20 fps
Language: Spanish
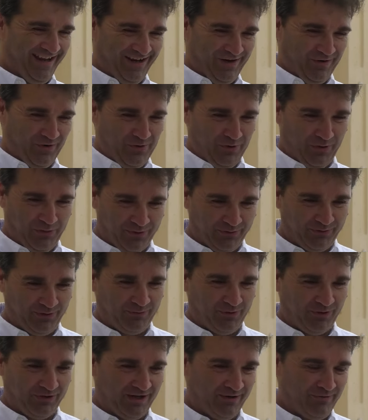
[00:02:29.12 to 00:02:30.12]
eh, con
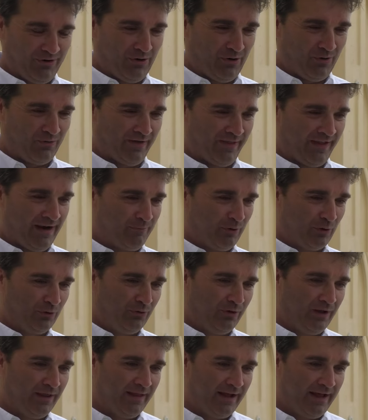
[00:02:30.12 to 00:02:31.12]
nosotros porque bueno, nos va a dar la
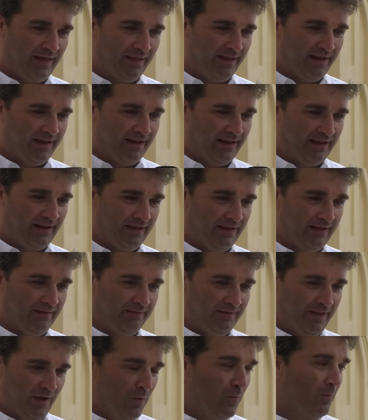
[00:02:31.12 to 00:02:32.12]
oportunidad
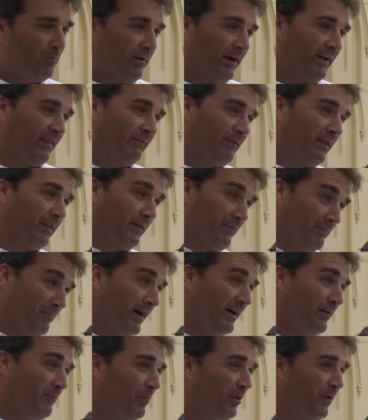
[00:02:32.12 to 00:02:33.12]
de, un par de veces
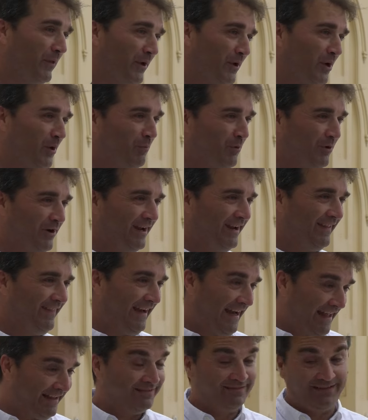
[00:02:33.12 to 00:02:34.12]
más podernos poner
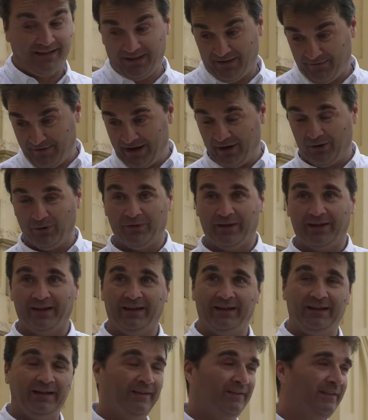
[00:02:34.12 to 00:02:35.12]
delante y debajo
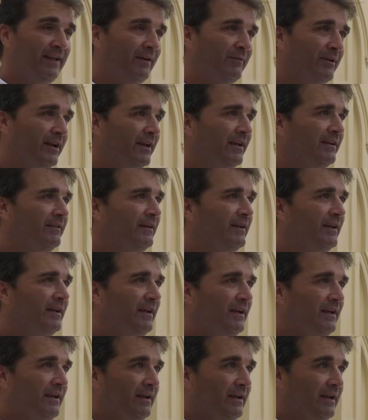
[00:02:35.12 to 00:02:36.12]
de, la Virgen
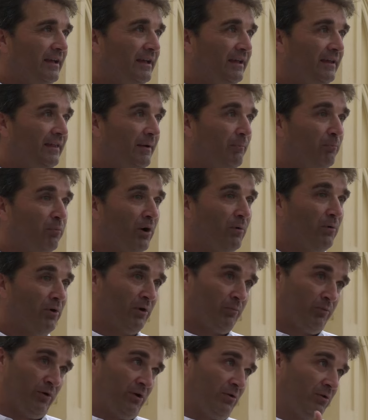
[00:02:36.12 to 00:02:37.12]
y después,
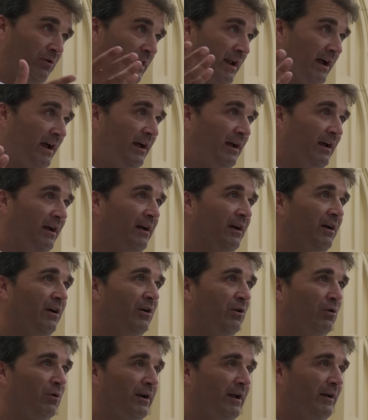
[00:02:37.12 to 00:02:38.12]
bueno, pues con,
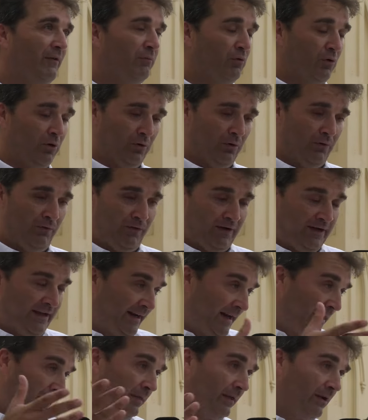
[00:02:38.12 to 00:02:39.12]
la, con, los
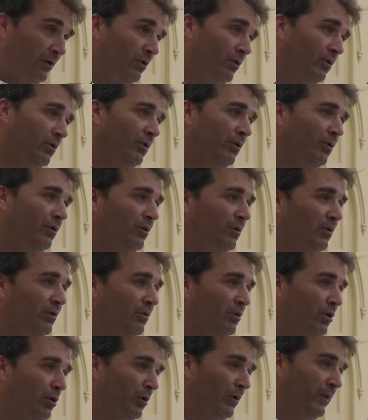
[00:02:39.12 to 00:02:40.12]
feligreses, ¿no?
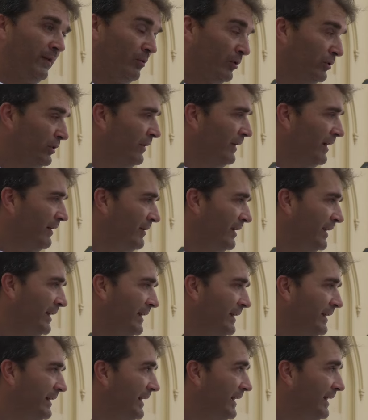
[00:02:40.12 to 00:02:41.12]
Con, con, los devotos de la
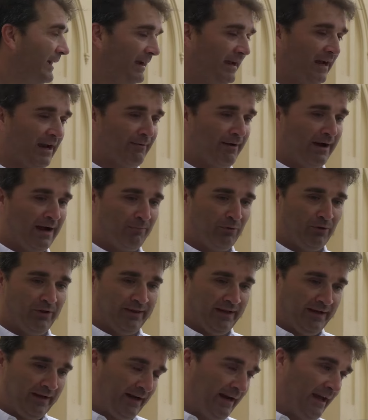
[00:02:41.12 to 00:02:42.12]
Virgen que, que, la van a
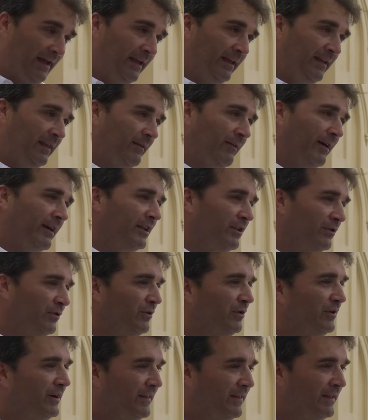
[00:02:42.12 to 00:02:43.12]
poder tener ahí
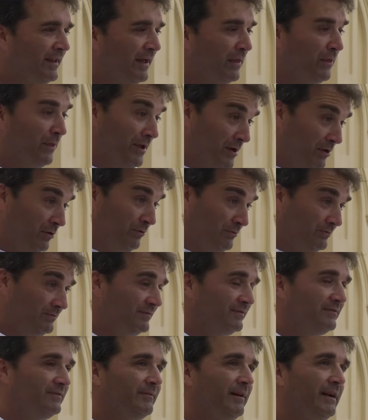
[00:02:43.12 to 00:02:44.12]
debajito el día 5
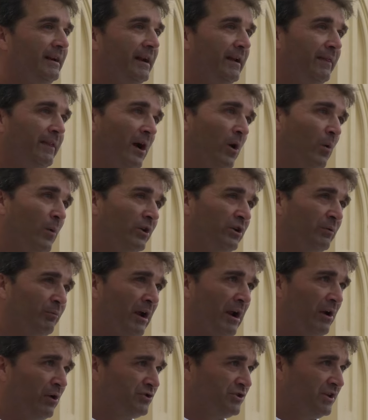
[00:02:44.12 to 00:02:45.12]
¿vale? El día 4
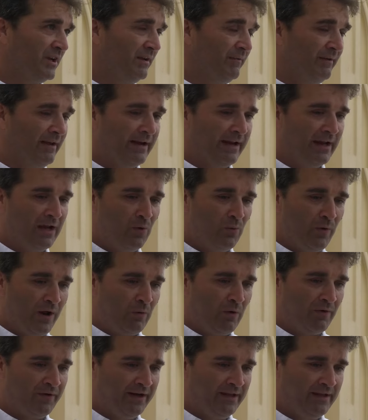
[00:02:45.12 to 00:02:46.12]
por la noche viene
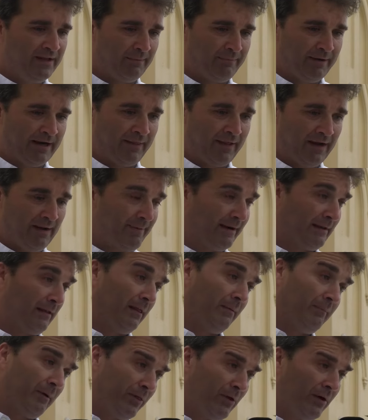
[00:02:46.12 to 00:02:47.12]
una cuadrilla para darle
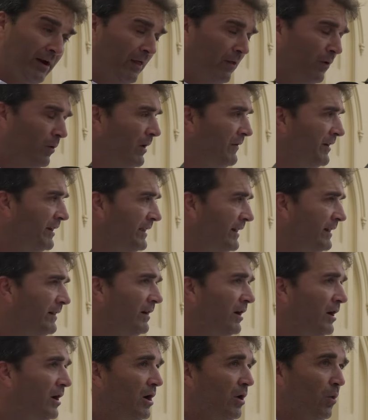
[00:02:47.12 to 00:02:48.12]
participación a las dos cuadrillas,
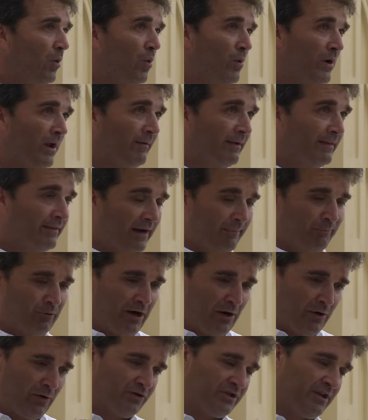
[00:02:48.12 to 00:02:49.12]
una vendrá
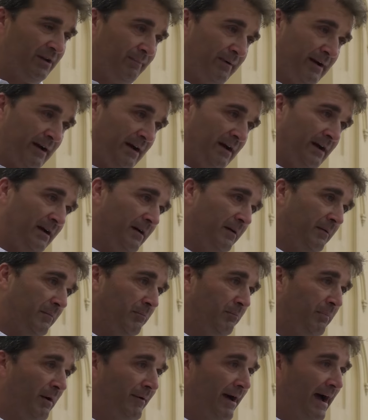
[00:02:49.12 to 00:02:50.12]
por la noche para
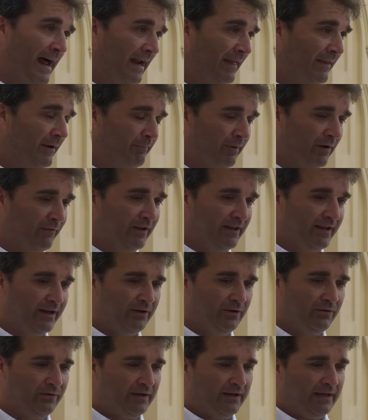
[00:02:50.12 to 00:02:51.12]
bajarla del
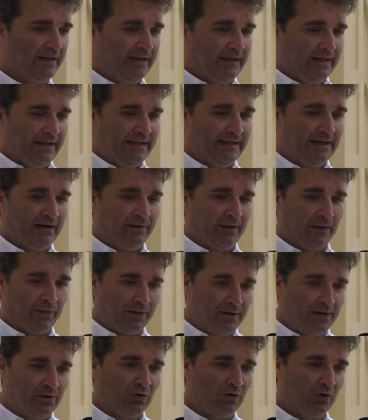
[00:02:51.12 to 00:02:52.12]
prefiterio y el día
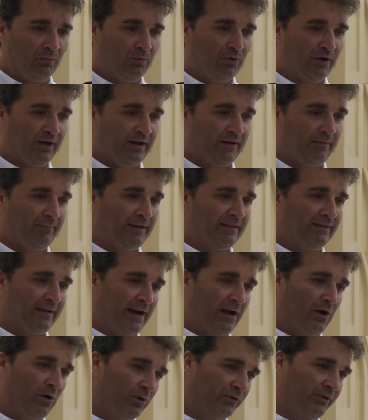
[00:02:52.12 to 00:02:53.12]
5 pues
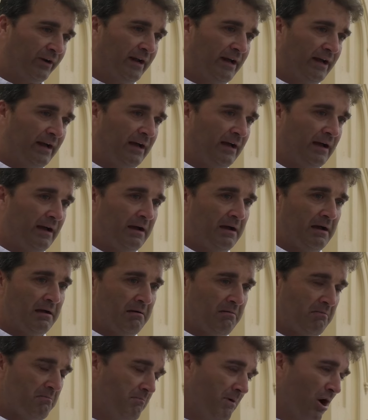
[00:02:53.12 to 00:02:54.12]
vendrá
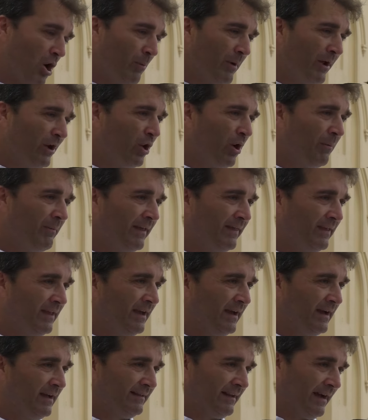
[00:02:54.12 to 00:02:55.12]
otra más o menos a
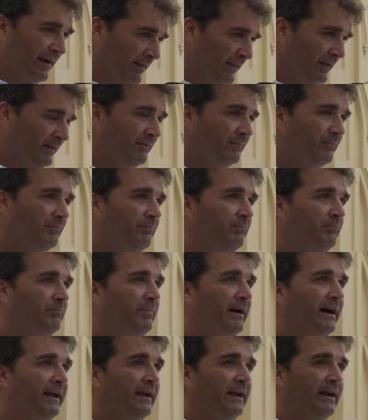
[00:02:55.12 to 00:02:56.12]
media tarde
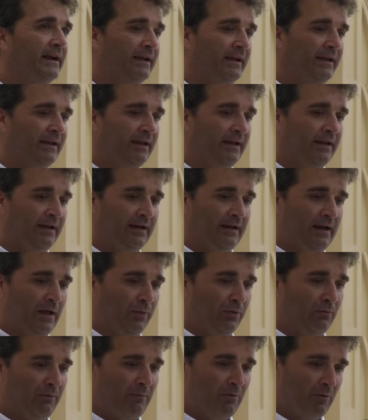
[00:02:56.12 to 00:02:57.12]
para que
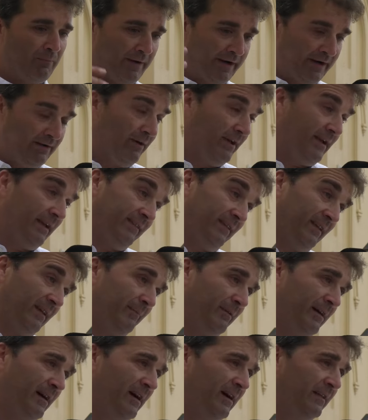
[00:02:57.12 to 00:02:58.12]
la subamos para arriba y
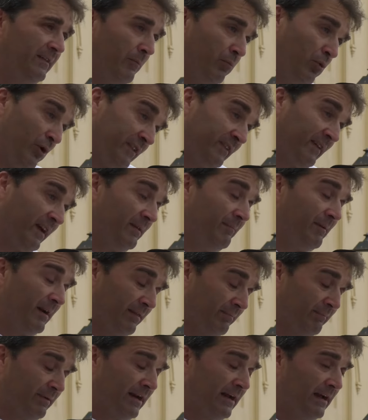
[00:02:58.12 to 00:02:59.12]
esté dispuesta ahí
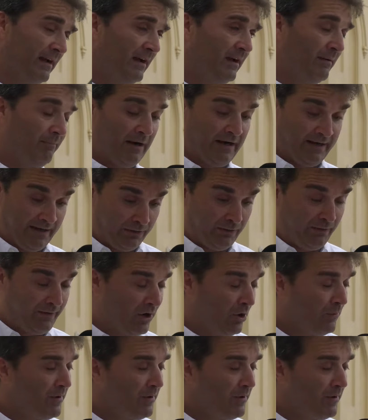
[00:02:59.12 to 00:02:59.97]
para, el resto de